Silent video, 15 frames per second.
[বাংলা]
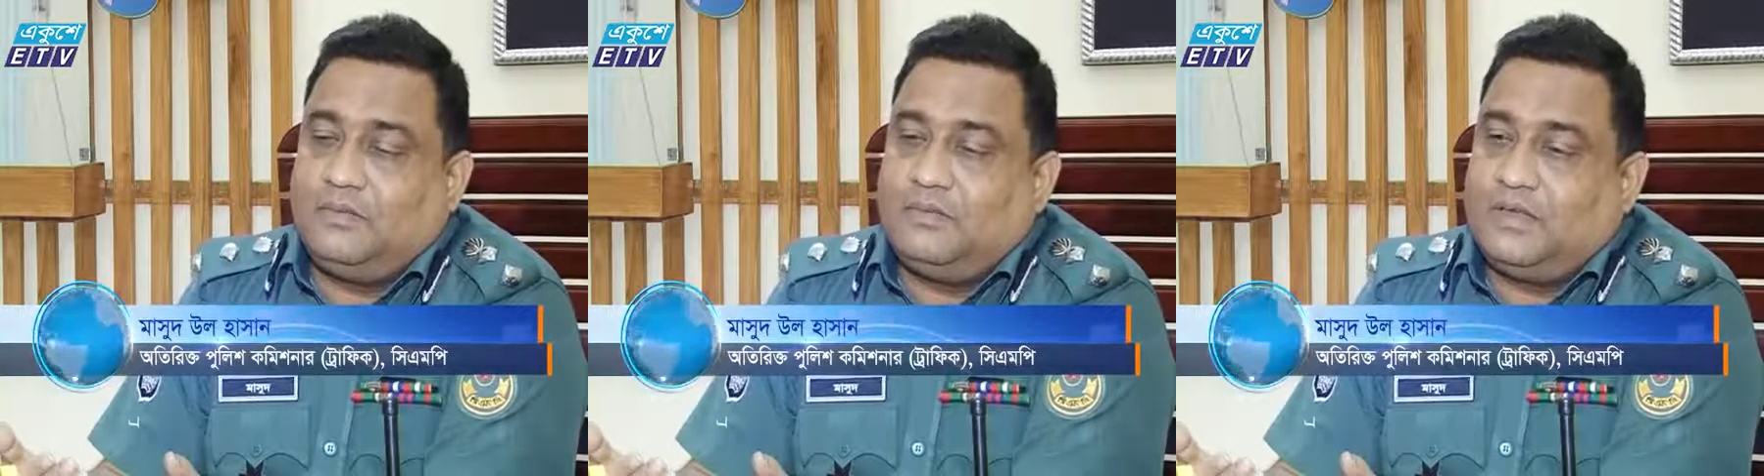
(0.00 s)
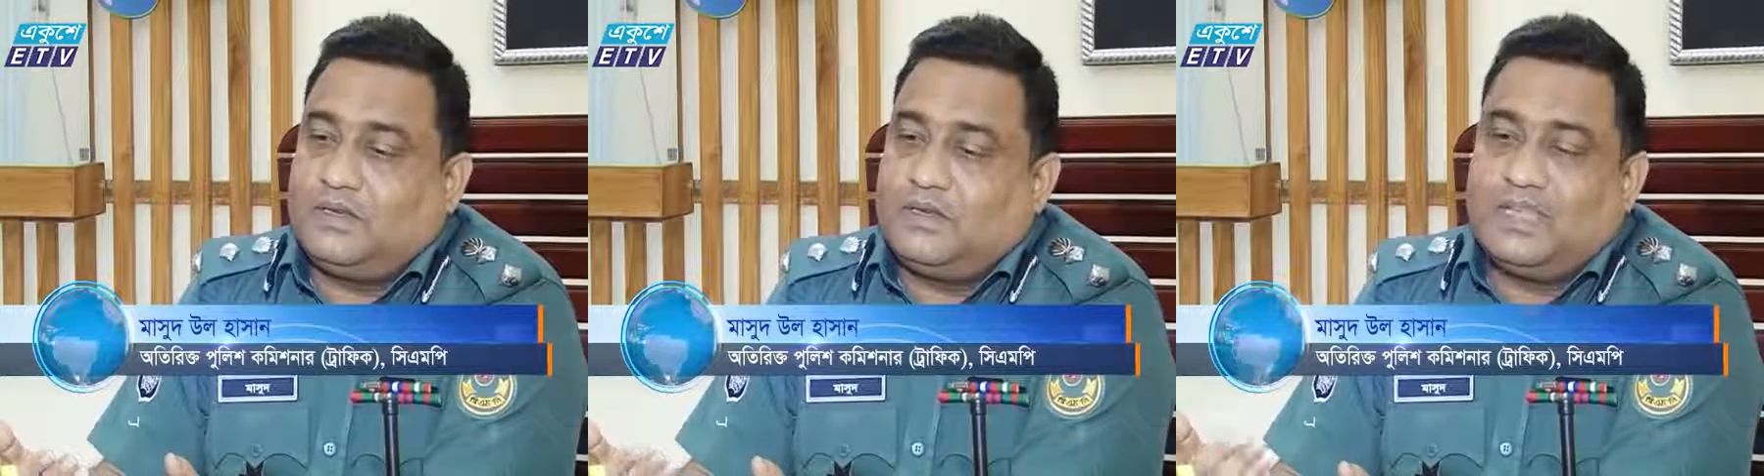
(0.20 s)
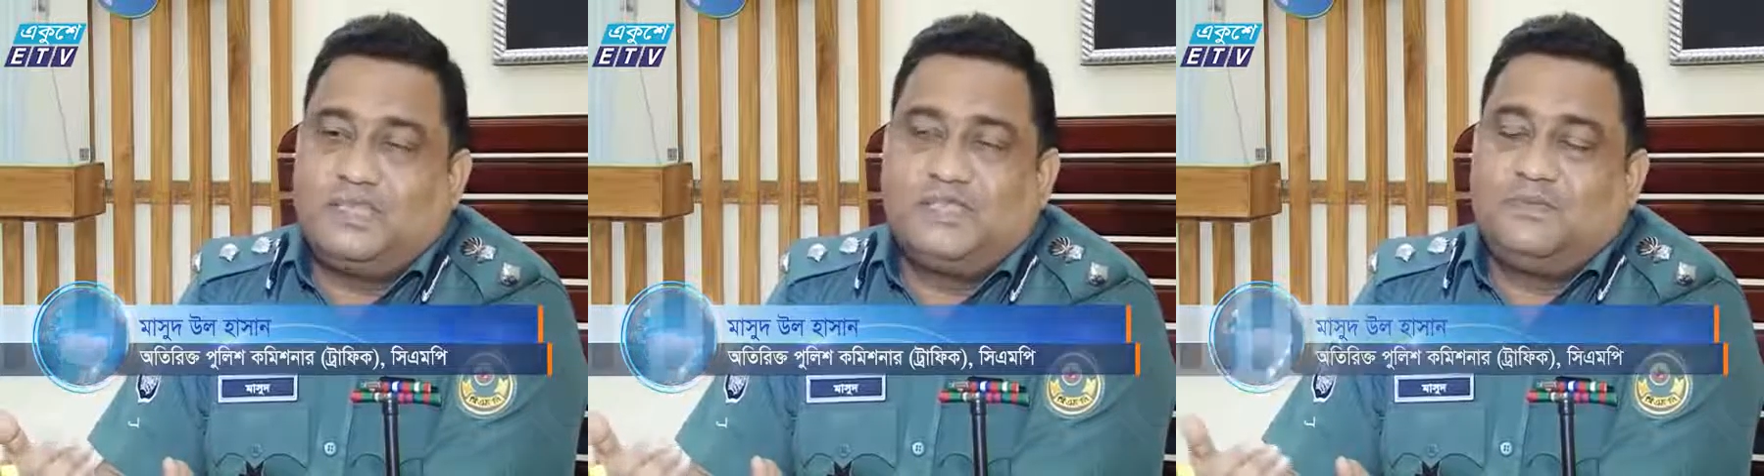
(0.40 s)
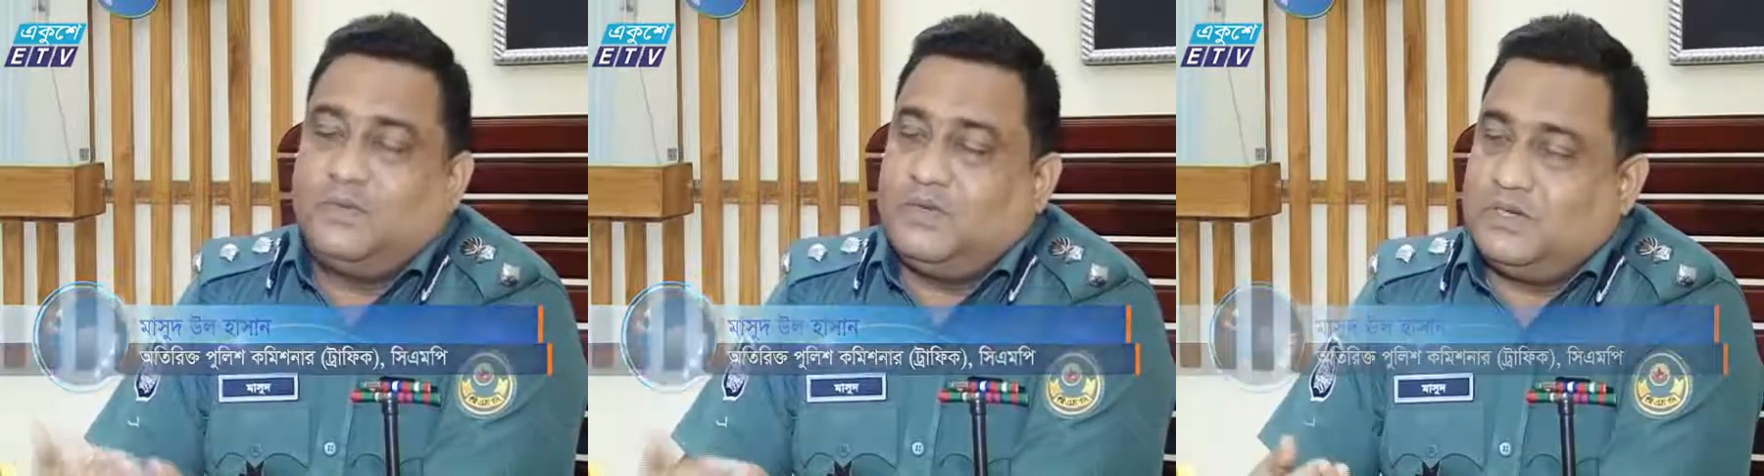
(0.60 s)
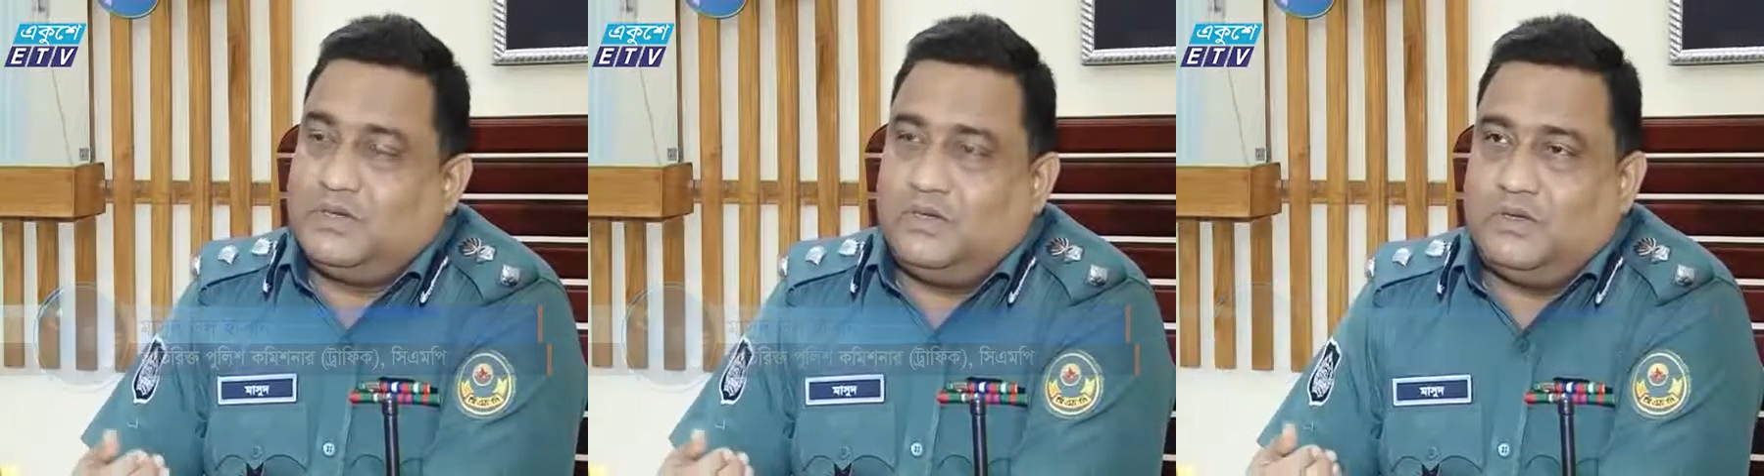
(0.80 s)
আপনার
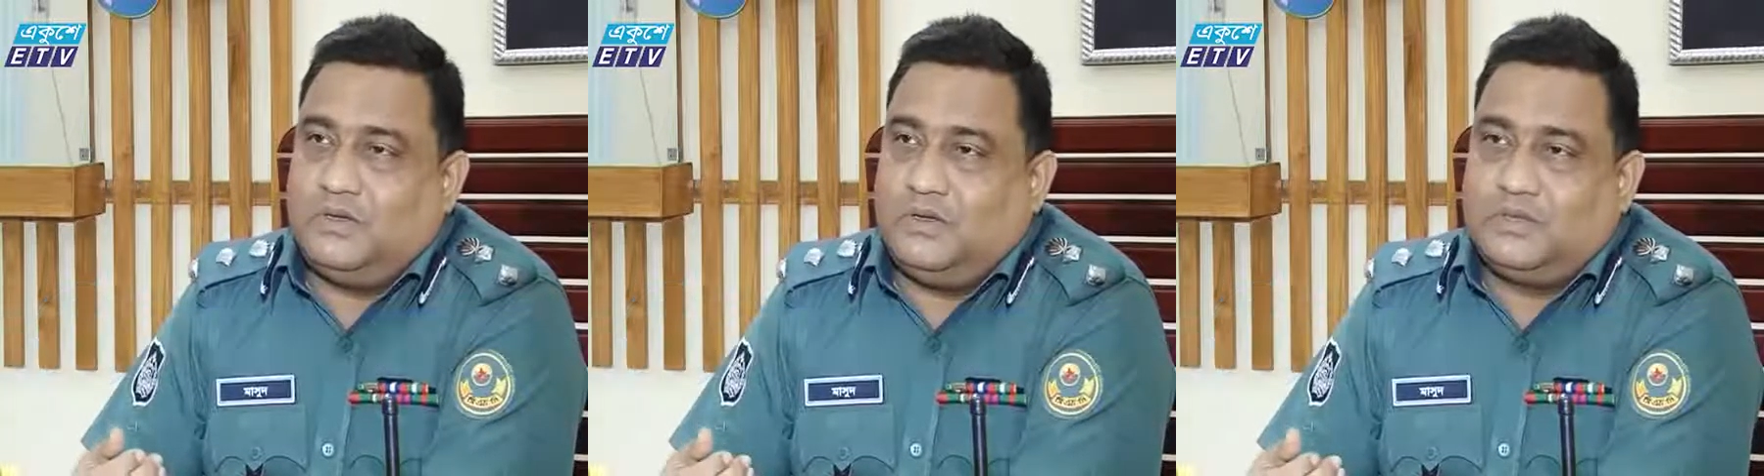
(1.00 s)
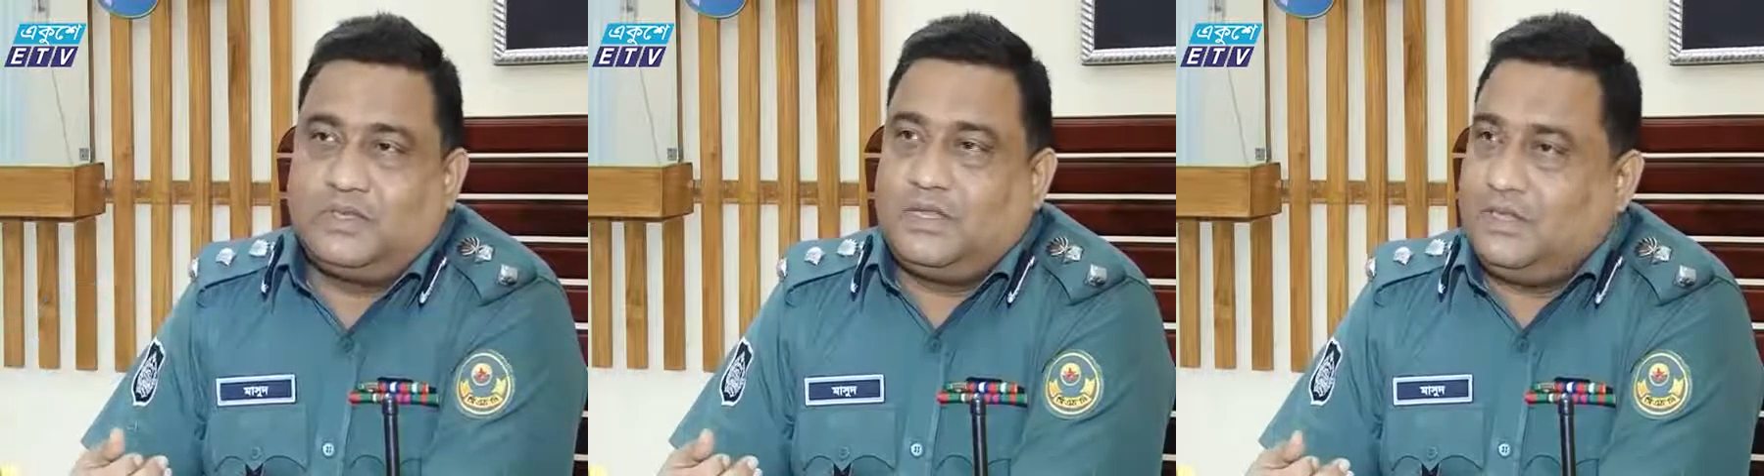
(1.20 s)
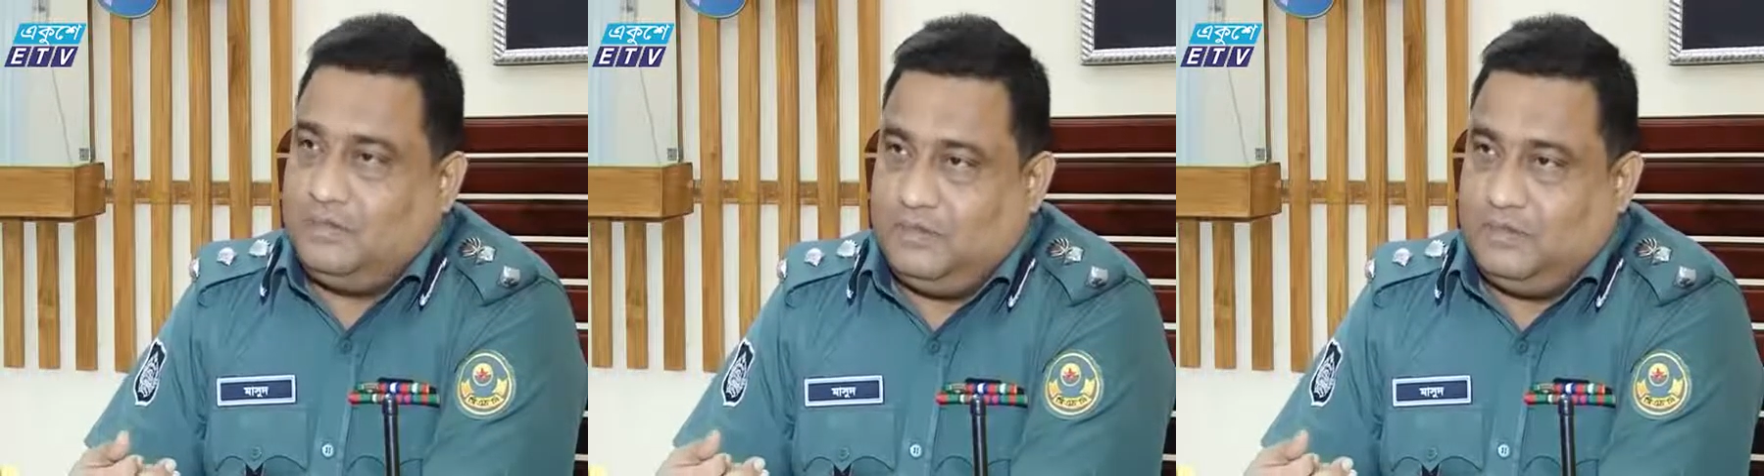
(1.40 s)
ট্রান্সপোর্টের সংখ্যা অত্যাধিক